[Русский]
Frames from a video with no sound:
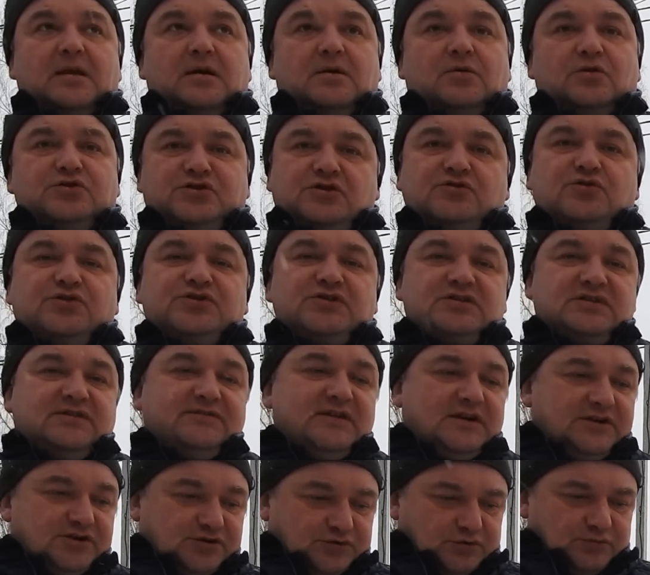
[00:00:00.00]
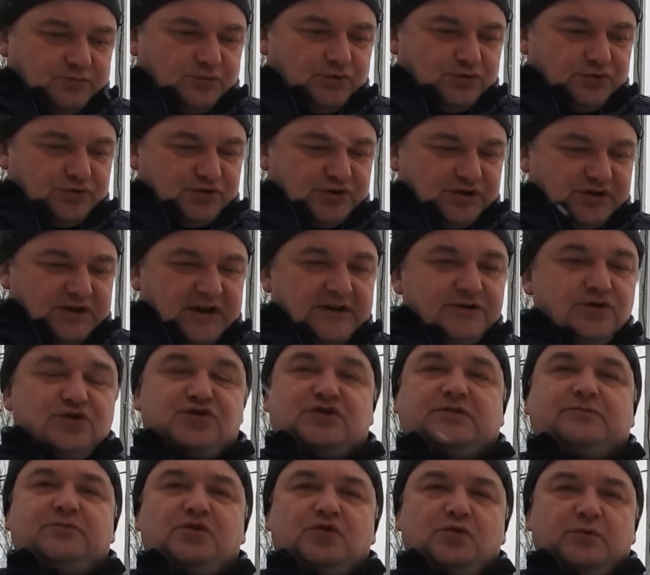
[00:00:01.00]
Очень хочется верить, что он будет очень
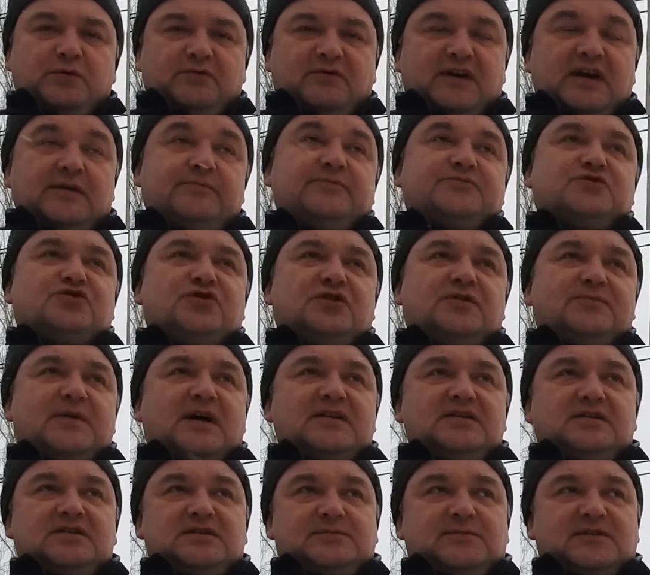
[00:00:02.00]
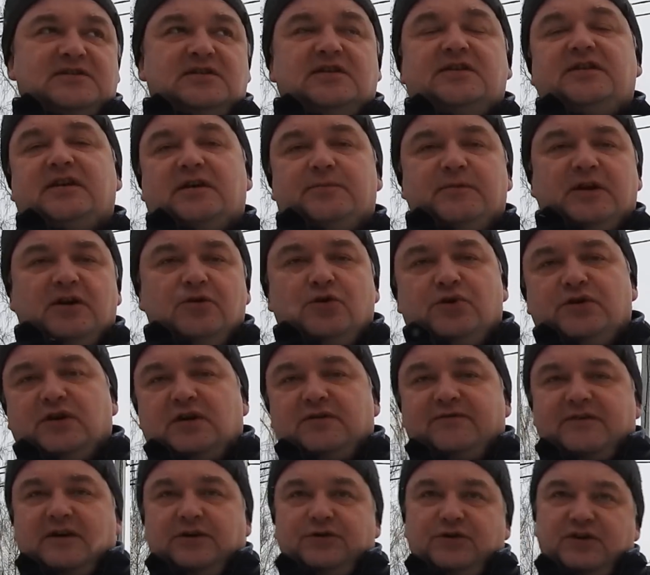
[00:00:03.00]
надежным, неубиваемым, что это один из последних
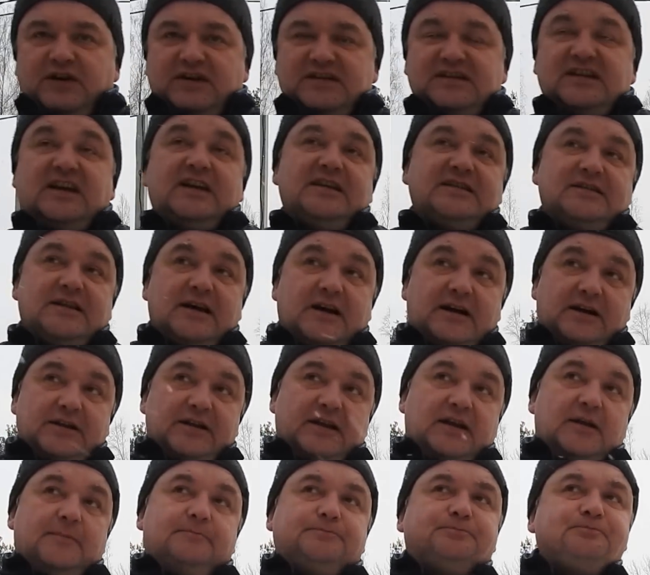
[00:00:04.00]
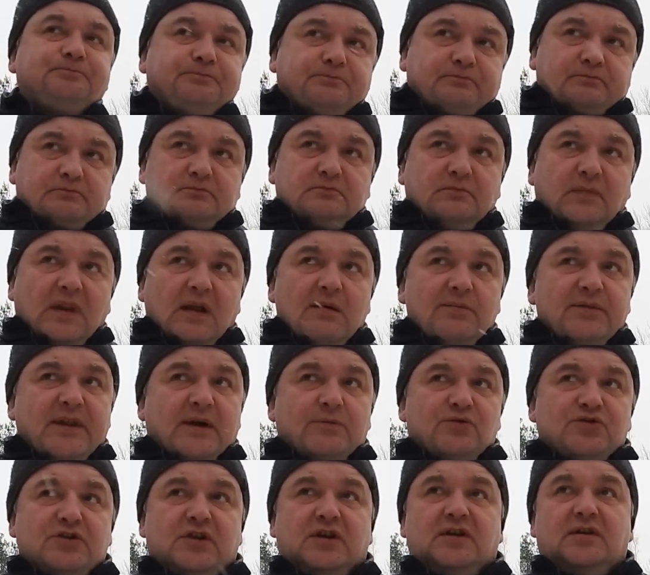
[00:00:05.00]
миллионников, которые остались на рынке.
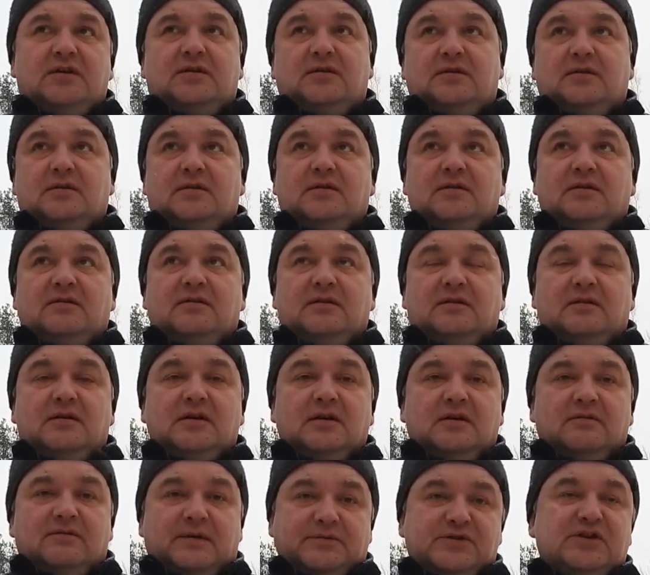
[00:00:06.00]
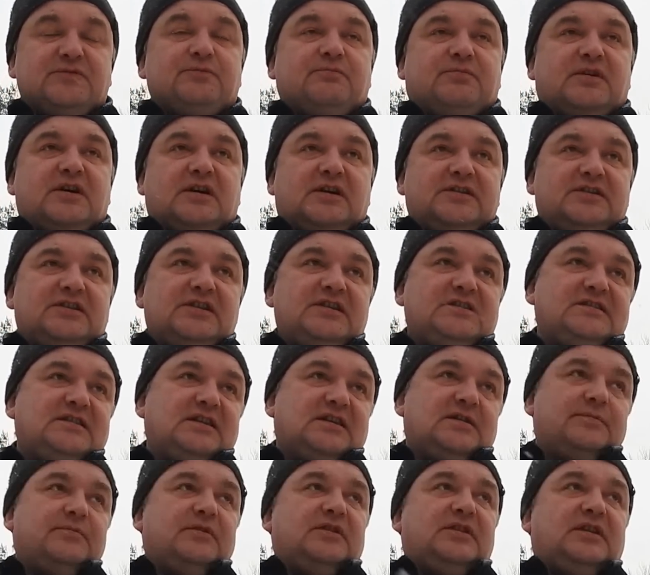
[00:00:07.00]
Потому что вообще по
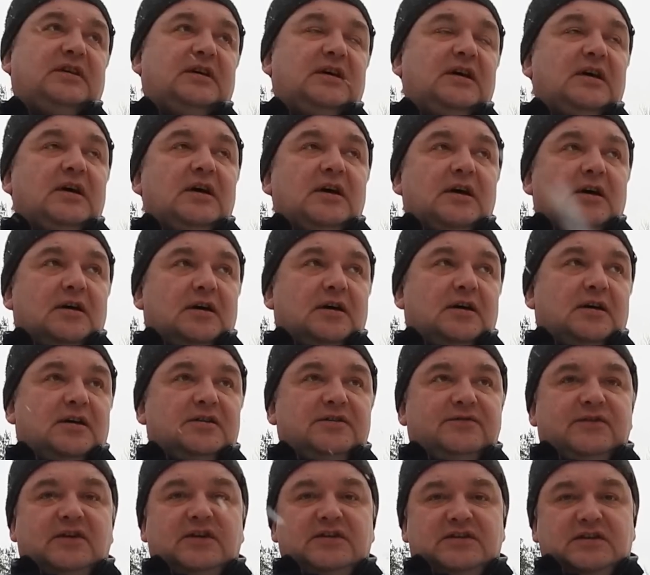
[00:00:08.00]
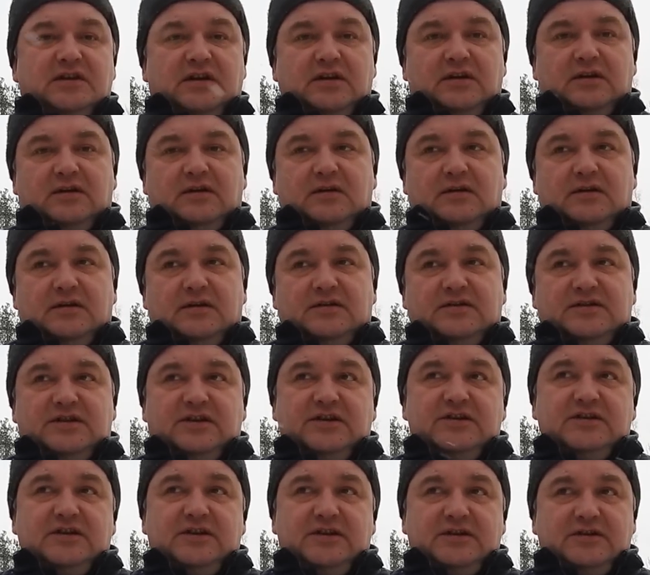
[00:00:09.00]
характеристикам это э, двигатель
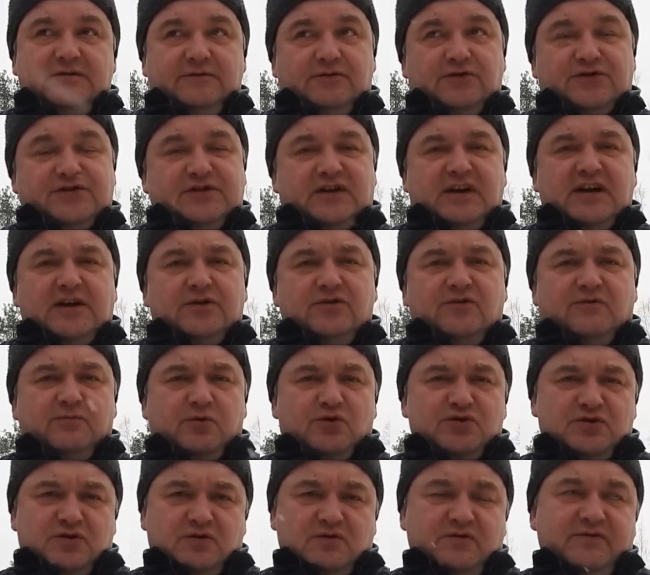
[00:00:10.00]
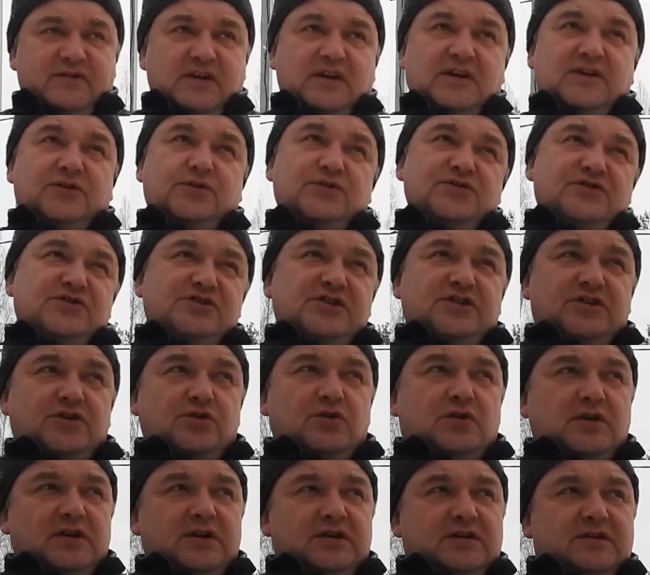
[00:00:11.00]
середины 90-х годов прошлого века. То есть с
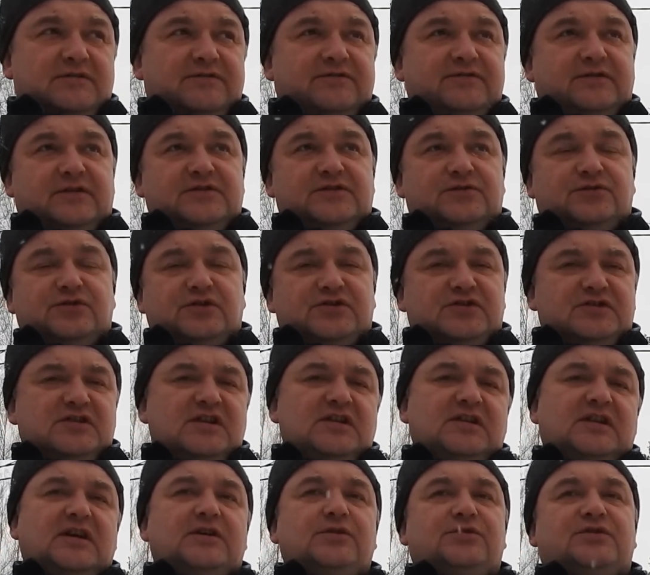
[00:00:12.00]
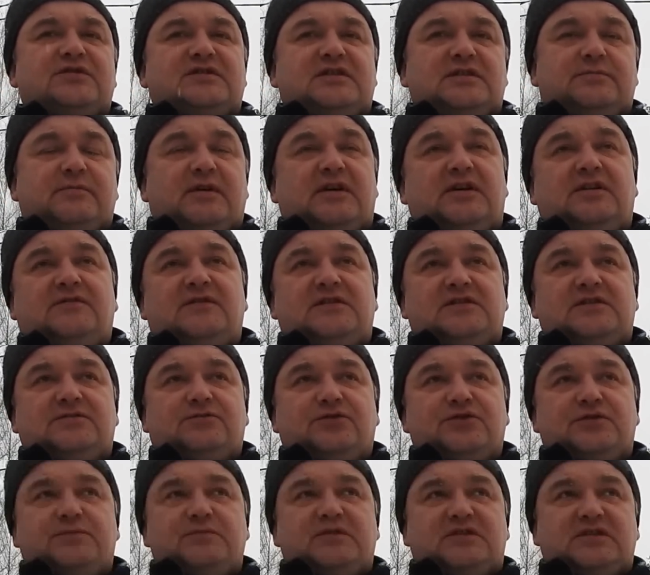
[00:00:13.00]
4 литров на сегодняшний день Toyota снимает
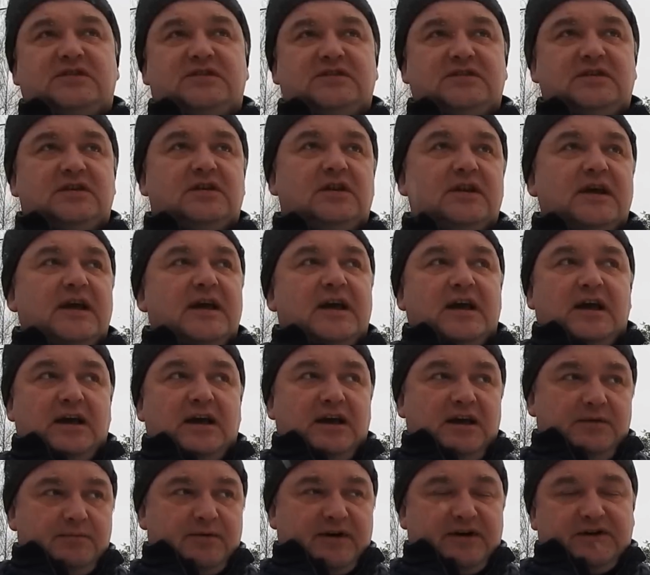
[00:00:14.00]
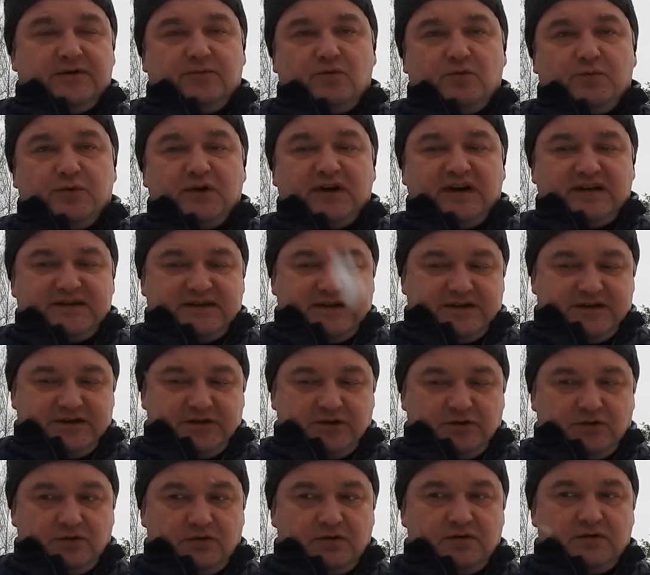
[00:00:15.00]
280 сил, и по этому
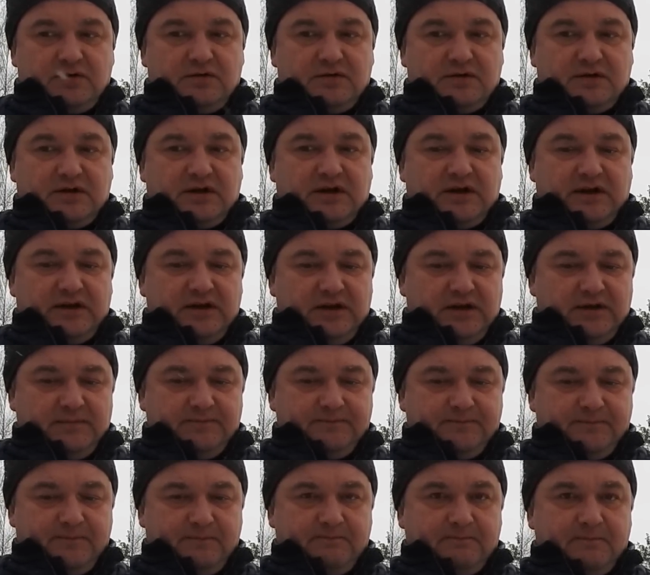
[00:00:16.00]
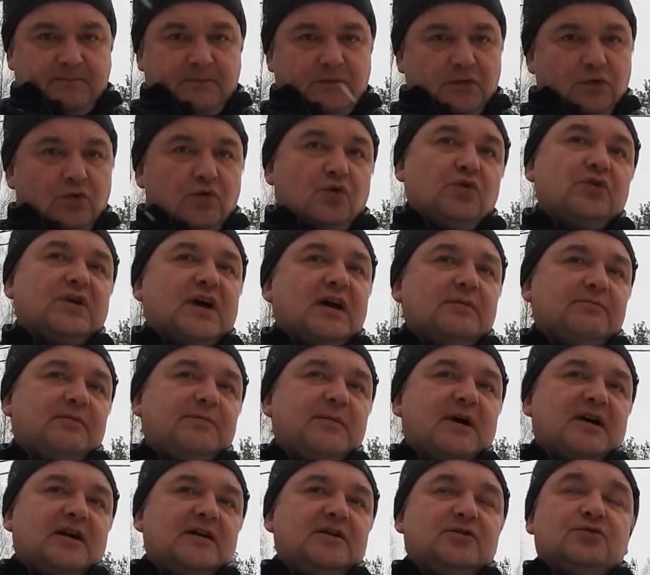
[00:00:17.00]
показателю они, ну, он как бы
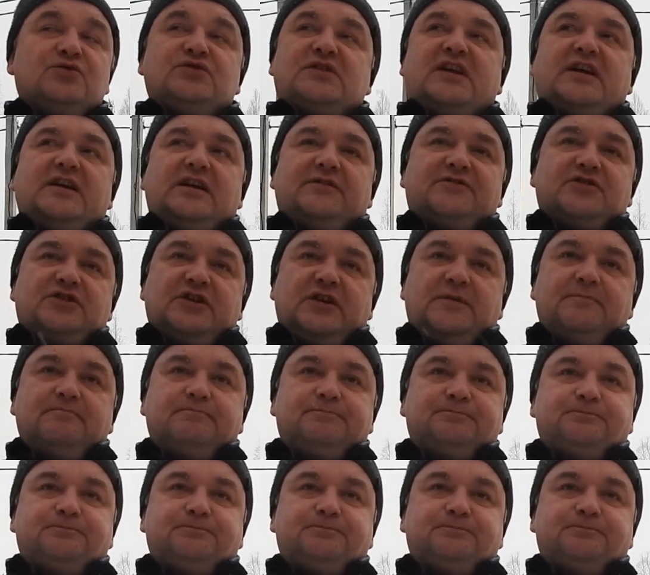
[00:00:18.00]
морально устаревший.